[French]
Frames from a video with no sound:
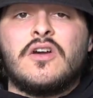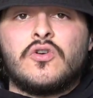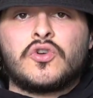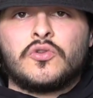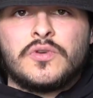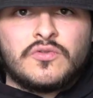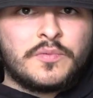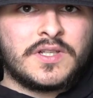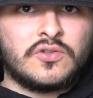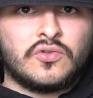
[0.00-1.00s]
Aujourd'hui, je vous
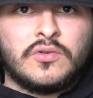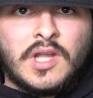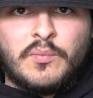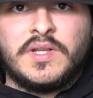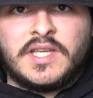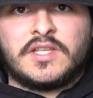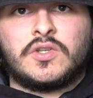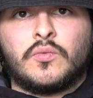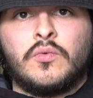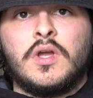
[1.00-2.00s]
présente une
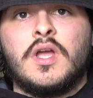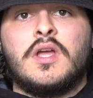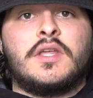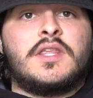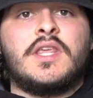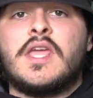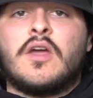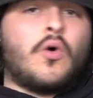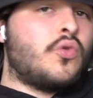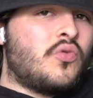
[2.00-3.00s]
application qui
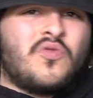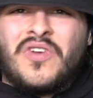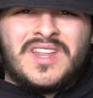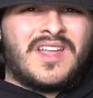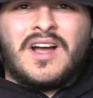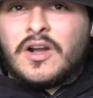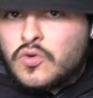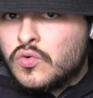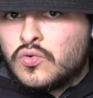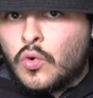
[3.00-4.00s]
est en fait un
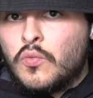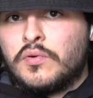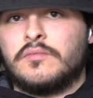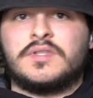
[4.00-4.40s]
coup groupe.